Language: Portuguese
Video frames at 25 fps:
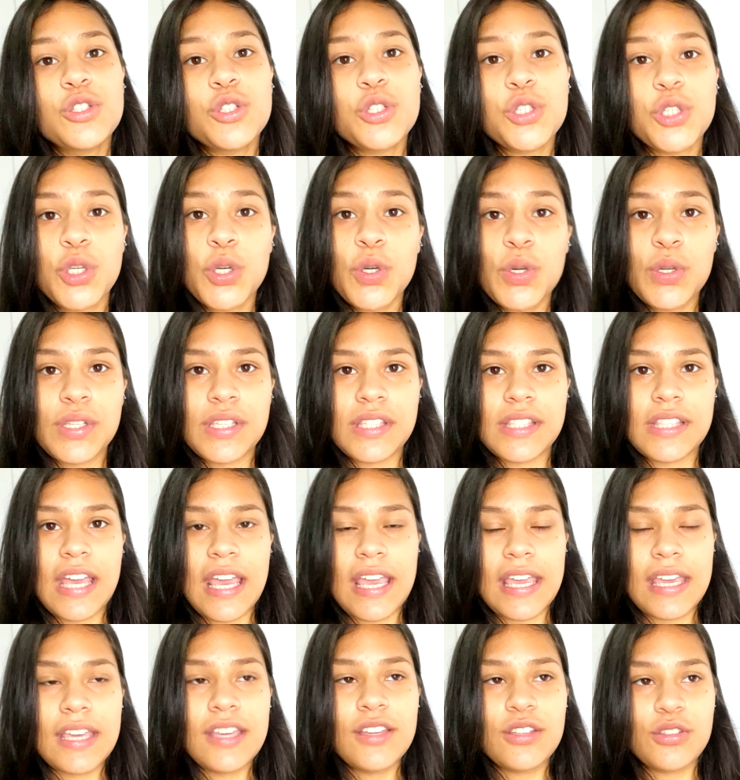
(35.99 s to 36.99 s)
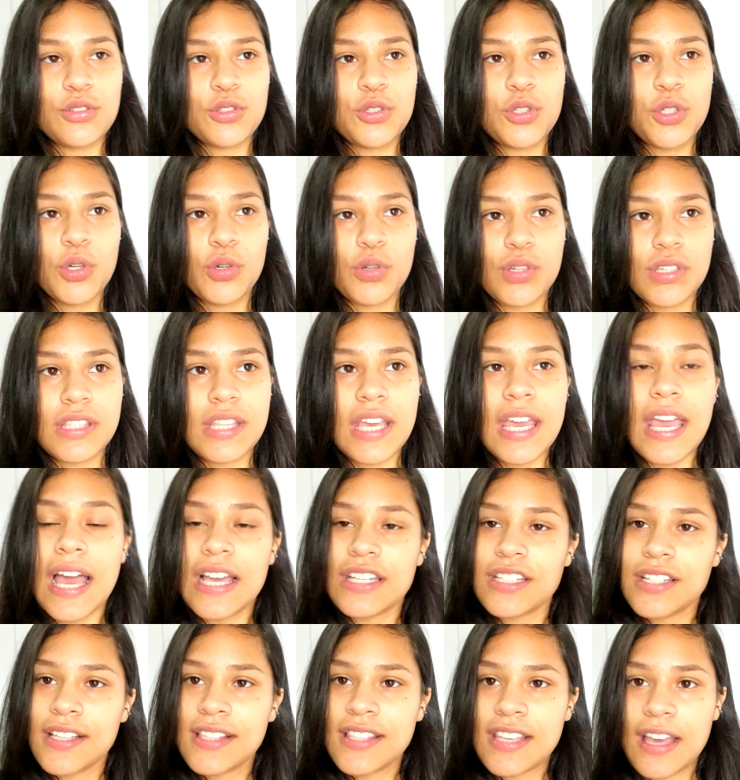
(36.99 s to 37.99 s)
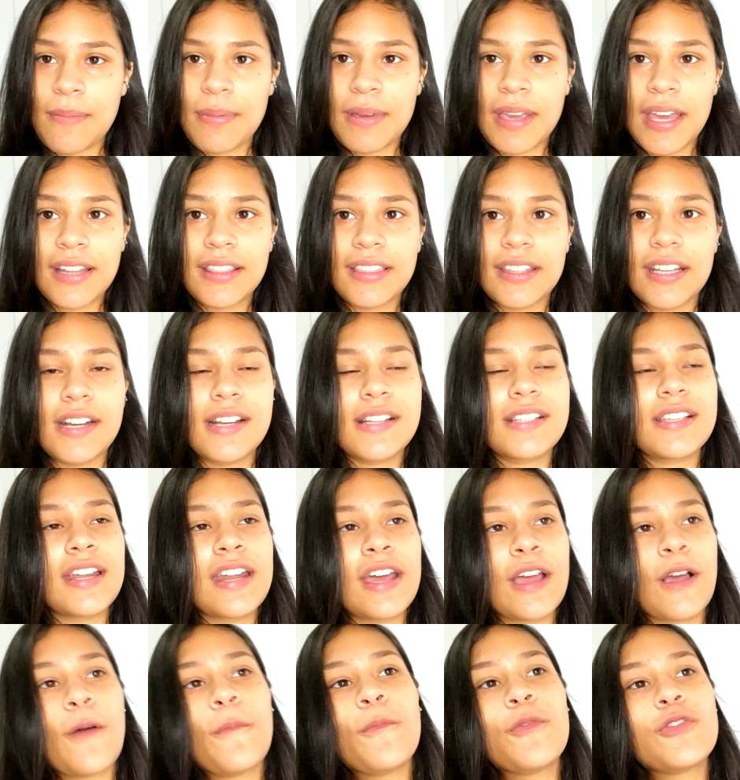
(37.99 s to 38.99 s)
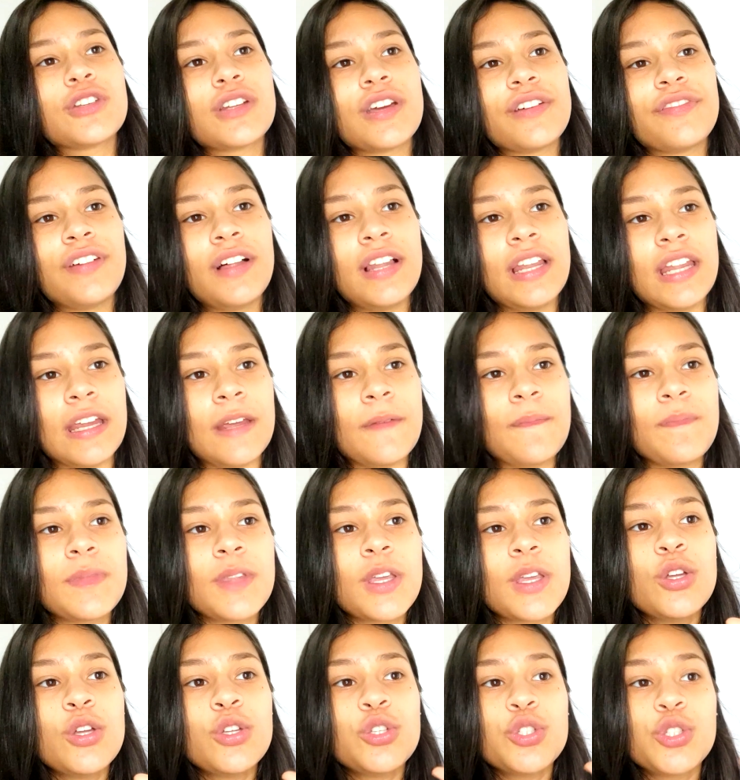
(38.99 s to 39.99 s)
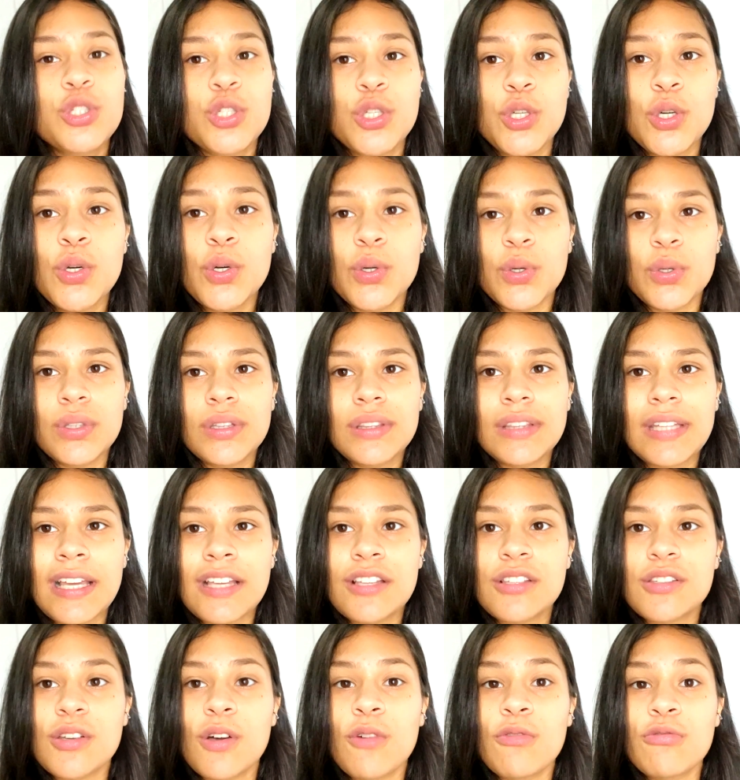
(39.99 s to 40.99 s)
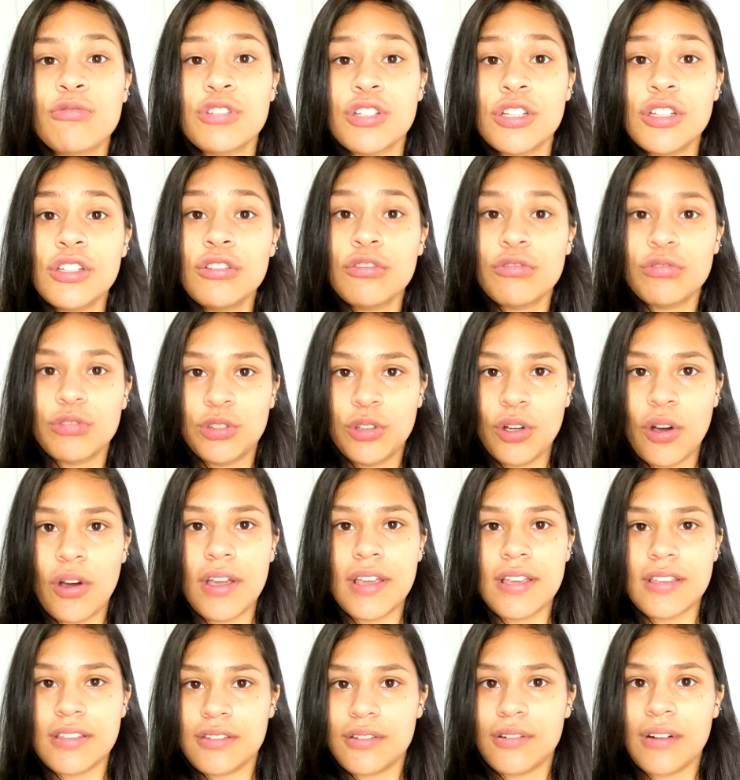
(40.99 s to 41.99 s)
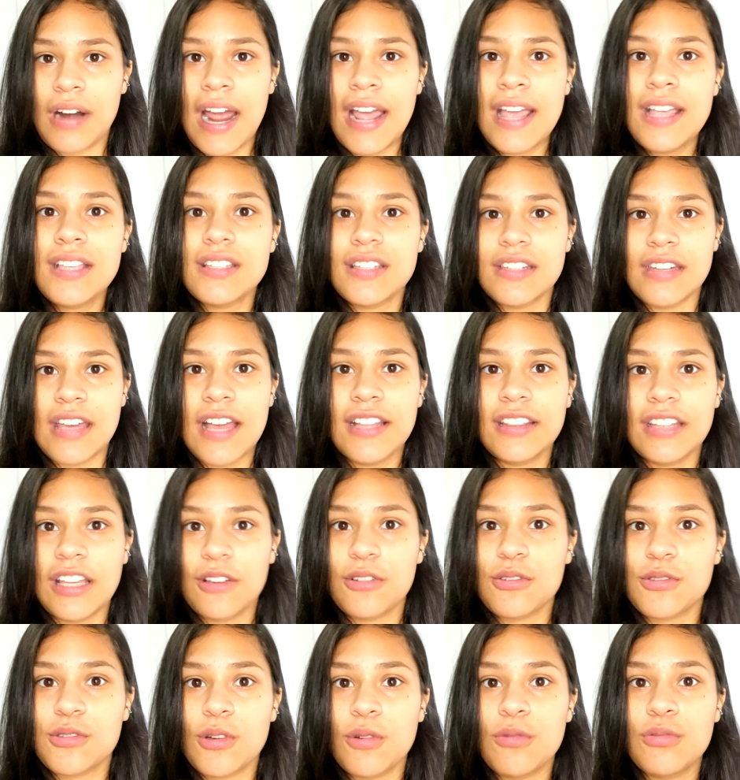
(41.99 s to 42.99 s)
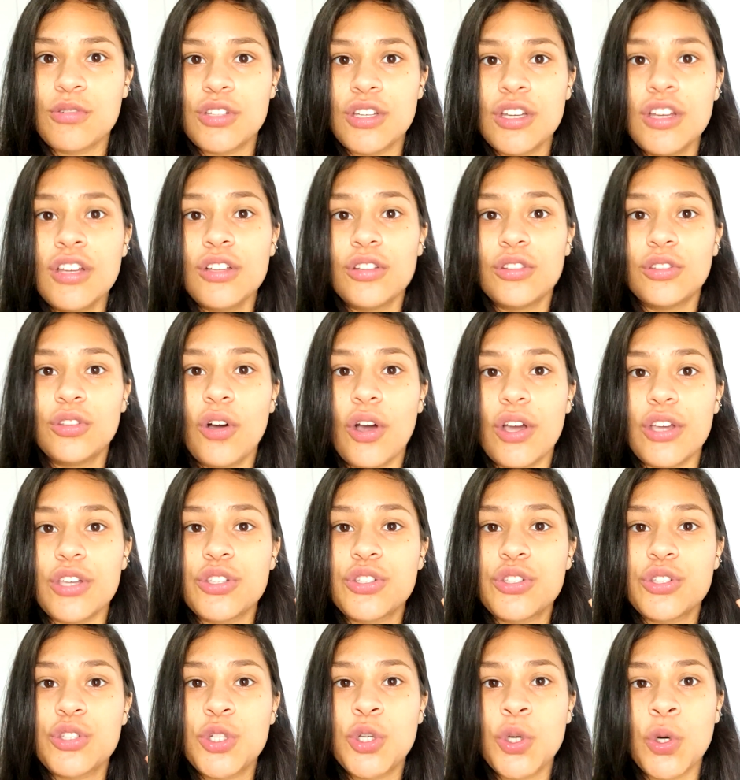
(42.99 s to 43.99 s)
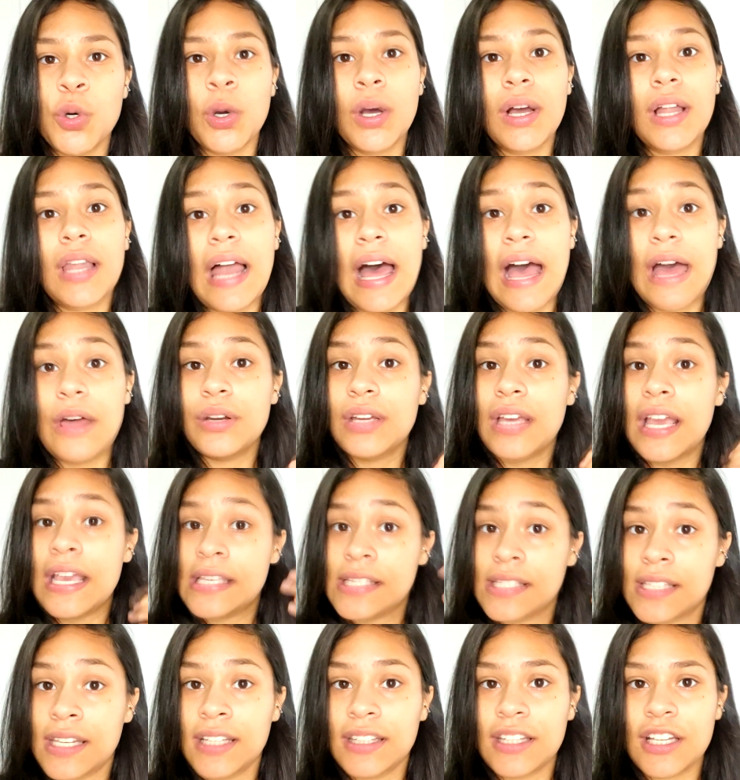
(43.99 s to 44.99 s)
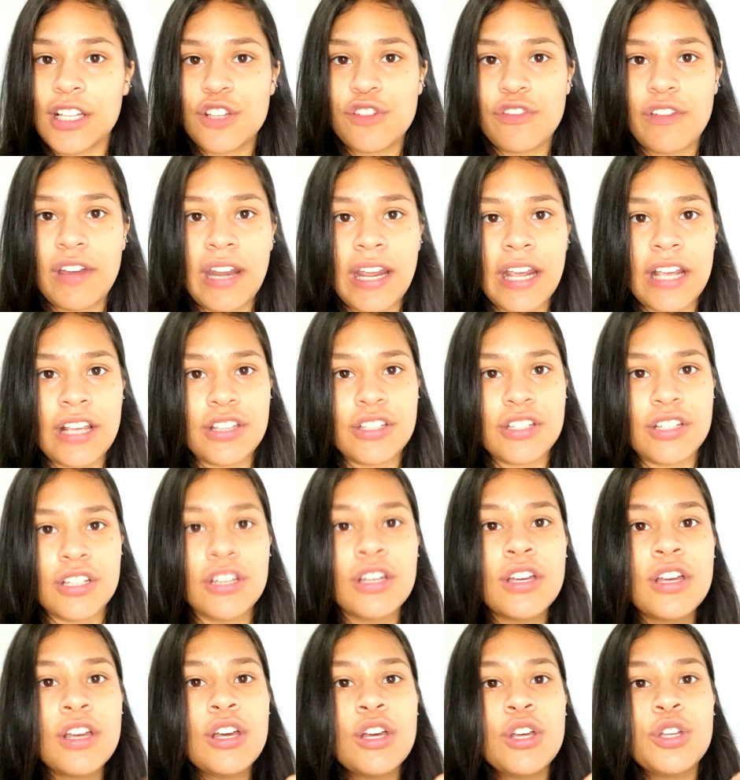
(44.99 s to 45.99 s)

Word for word: Tuesday. Tuesday a gente sabe que é terça, né, como eu já falei two tem som de dois, right? Né? Tem o som de dois. Two, claro que a escrita é diferente.